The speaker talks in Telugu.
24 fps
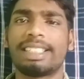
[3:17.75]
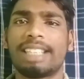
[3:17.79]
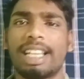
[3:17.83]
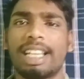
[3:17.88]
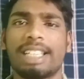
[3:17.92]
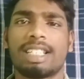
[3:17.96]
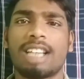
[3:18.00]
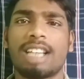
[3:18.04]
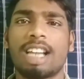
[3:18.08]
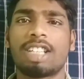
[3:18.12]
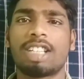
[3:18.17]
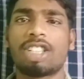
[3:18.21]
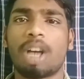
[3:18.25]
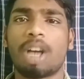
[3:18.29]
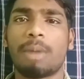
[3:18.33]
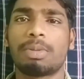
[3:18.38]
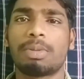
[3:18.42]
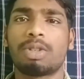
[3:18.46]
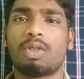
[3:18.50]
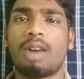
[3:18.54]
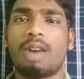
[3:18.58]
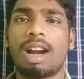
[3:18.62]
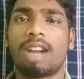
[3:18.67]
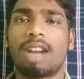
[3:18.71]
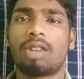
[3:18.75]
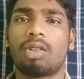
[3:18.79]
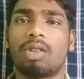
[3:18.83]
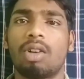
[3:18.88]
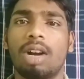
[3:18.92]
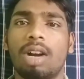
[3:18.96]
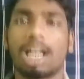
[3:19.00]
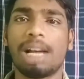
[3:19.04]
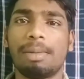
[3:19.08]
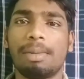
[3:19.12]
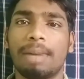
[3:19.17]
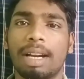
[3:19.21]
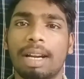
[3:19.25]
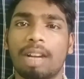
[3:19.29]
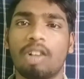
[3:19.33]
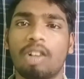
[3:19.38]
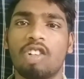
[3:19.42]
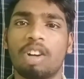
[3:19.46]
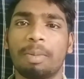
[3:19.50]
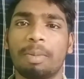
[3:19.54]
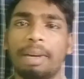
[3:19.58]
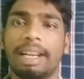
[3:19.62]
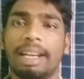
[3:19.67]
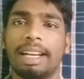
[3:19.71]
సీజనల్ షాప్స్ వాళ్ళకు కూడా మన
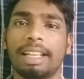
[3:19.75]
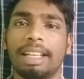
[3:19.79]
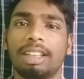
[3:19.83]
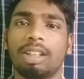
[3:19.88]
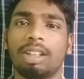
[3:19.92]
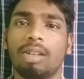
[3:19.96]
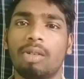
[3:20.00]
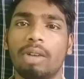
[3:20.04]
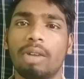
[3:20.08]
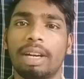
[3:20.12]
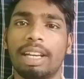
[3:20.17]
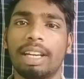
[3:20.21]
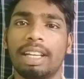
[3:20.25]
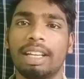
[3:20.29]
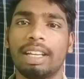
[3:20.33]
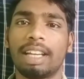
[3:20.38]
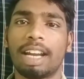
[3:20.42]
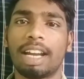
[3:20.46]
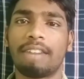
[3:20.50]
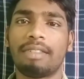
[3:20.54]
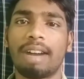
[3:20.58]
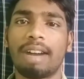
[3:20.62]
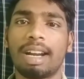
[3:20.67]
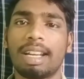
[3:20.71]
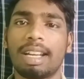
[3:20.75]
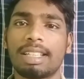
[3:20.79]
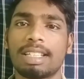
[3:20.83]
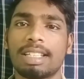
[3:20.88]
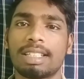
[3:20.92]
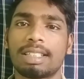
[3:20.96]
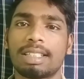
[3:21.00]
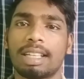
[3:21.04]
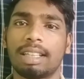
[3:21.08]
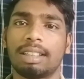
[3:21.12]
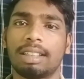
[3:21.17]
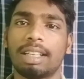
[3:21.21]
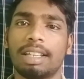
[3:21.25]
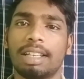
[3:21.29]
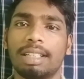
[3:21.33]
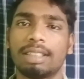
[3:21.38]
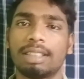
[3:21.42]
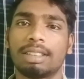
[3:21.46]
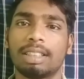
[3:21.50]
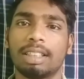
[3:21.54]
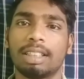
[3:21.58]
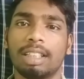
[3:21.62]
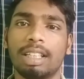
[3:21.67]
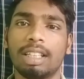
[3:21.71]
గవర్నమెంట్ అయితే కొన్ని అడ్వాంటేజెస్ అయితే
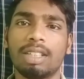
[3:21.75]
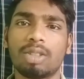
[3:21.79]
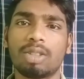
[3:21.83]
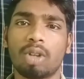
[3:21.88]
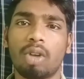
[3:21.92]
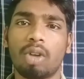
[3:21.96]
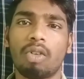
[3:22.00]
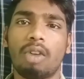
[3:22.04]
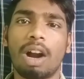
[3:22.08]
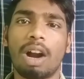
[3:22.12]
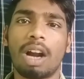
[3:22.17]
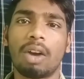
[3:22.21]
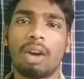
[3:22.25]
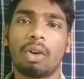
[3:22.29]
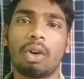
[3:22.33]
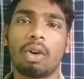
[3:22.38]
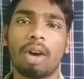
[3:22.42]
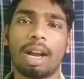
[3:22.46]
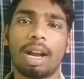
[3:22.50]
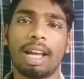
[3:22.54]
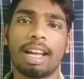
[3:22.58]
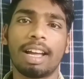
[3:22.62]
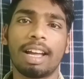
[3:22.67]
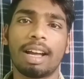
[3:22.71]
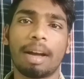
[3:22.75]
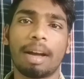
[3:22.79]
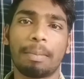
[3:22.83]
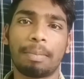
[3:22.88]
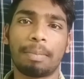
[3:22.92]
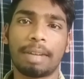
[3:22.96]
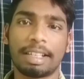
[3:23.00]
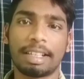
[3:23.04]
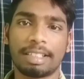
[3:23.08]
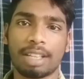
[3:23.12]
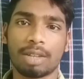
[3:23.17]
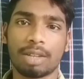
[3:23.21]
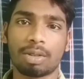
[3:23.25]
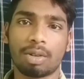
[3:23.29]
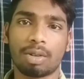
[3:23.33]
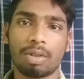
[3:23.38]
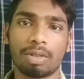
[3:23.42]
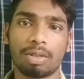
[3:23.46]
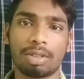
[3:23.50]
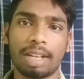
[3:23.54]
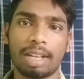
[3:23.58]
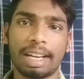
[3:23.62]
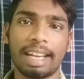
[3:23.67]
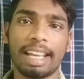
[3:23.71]
ఇచ్చింది సో వాళ్ళు కూడా అప్లై
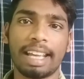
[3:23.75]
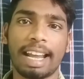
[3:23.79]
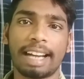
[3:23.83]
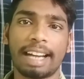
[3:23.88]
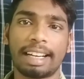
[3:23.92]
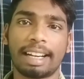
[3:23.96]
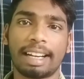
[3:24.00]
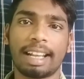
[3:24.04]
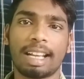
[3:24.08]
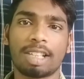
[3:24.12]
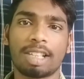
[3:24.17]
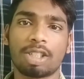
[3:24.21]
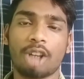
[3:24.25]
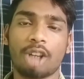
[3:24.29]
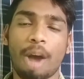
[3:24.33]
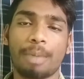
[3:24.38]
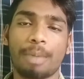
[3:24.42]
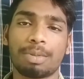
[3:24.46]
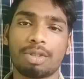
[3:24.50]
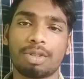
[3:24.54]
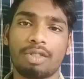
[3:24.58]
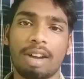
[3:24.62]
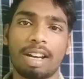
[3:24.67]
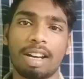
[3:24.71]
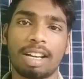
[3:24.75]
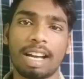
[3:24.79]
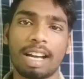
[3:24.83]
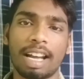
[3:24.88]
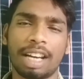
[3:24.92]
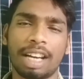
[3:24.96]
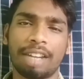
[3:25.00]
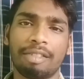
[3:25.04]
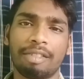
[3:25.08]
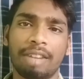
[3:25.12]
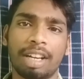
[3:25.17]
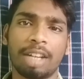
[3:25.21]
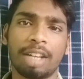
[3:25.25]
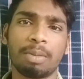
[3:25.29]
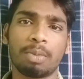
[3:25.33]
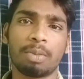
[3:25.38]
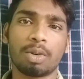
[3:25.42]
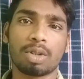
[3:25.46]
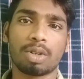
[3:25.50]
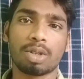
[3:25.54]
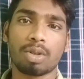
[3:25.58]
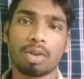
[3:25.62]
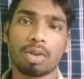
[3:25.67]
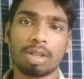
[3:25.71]
చేసుకోవచ్చు అంటే ఎలక్ట్రికల్ షాప్స్ వాళ్ళు కానివ్వండి
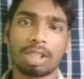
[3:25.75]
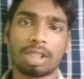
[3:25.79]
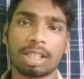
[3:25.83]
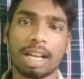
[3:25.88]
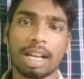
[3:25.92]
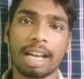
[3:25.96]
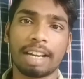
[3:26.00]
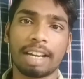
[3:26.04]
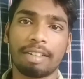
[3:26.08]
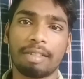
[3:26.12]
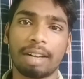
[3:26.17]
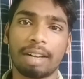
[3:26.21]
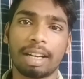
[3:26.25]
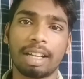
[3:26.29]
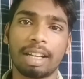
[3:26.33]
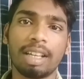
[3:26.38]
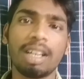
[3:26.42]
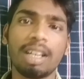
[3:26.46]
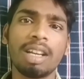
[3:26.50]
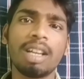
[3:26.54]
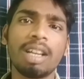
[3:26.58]
బుక్ స్టోర్స్ కానివ్వండి